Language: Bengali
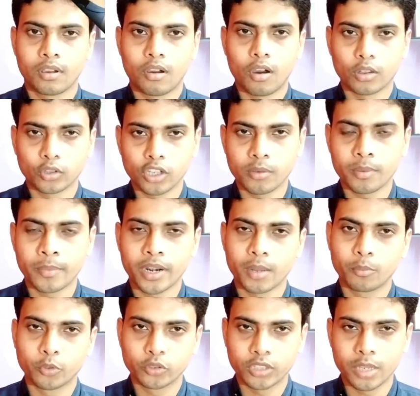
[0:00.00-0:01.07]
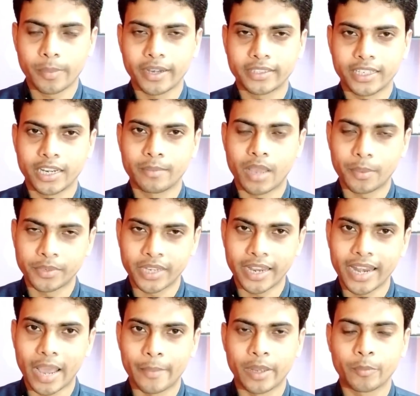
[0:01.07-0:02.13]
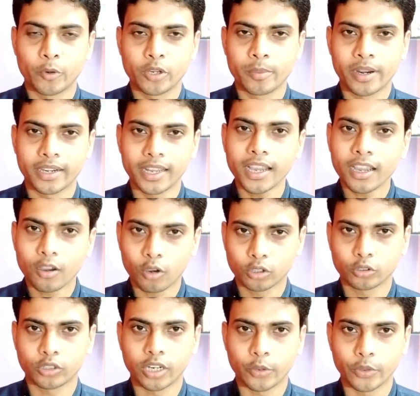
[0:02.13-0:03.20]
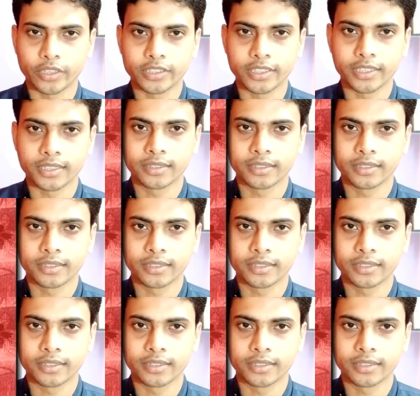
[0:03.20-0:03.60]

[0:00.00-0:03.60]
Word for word: অতএব আপনারা বুঝতেই পারছেন এই ব্যবসায় লাভের পরিমাণটা কতটা রয়েছে